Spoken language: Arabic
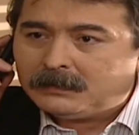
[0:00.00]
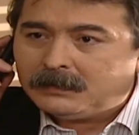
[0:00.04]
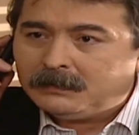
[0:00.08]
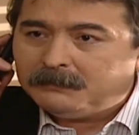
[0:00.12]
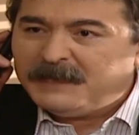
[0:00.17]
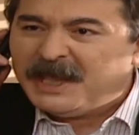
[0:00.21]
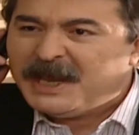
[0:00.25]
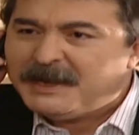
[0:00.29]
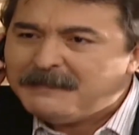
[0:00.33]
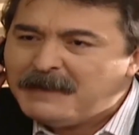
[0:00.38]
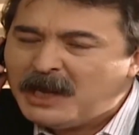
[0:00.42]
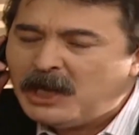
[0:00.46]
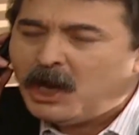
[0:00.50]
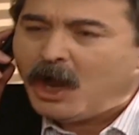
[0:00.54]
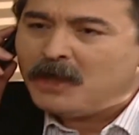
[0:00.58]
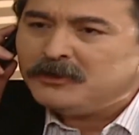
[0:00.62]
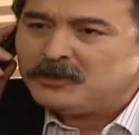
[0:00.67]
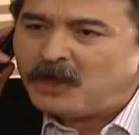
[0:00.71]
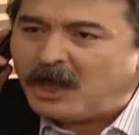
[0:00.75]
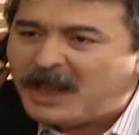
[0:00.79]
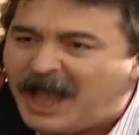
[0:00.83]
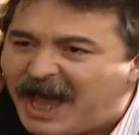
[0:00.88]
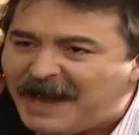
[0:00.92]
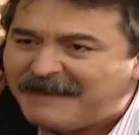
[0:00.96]
لك كان
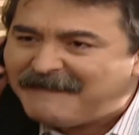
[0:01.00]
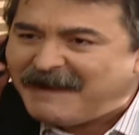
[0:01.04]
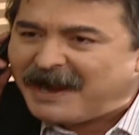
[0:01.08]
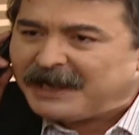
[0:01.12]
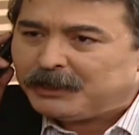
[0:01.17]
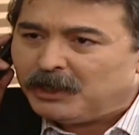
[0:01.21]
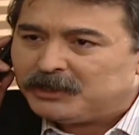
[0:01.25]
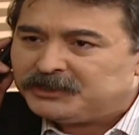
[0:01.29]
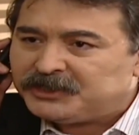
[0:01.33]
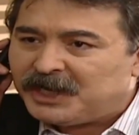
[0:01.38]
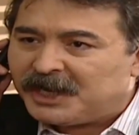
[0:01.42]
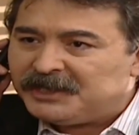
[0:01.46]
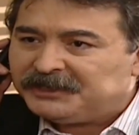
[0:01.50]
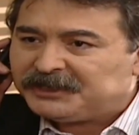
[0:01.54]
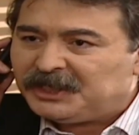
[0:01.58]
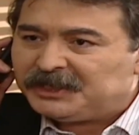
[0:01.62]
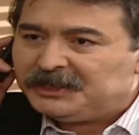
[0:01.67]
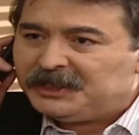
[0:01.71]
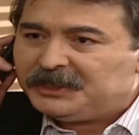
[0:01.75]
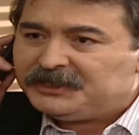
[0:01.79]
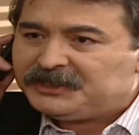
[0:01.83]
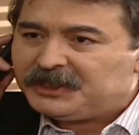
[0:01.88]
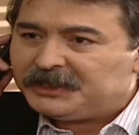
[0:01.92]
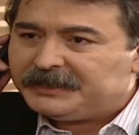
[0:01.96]
اكو مليون دولار بهاي
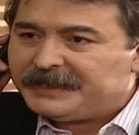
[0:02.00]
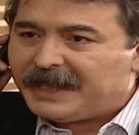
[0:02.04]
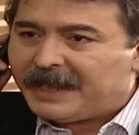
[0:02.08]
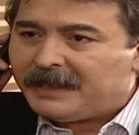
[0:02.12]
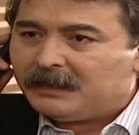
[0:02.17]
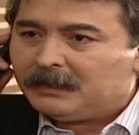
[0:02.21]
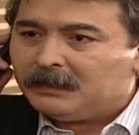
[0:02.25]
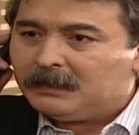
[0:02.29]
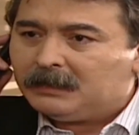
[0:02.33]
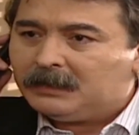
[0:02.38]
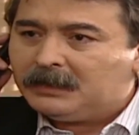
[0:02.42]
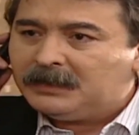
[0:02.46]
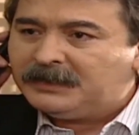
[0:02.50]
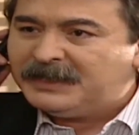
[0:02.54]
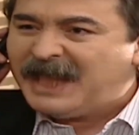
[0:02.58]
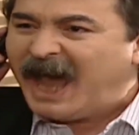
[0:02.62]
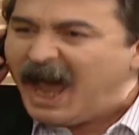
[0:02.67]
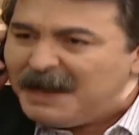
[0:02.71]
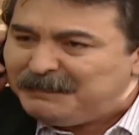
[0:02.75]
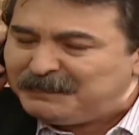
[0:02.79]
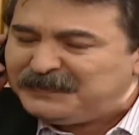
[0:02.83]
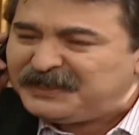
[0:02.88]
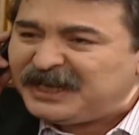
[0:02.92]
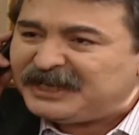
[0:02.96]
الجنطه
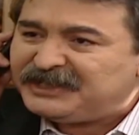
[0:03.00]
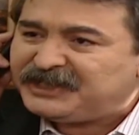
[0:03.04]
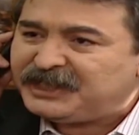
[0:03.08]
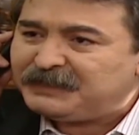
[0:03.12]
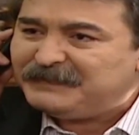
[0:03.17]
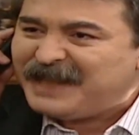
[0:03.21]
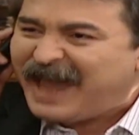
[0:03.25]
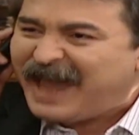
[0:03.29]
ايش راح نسوي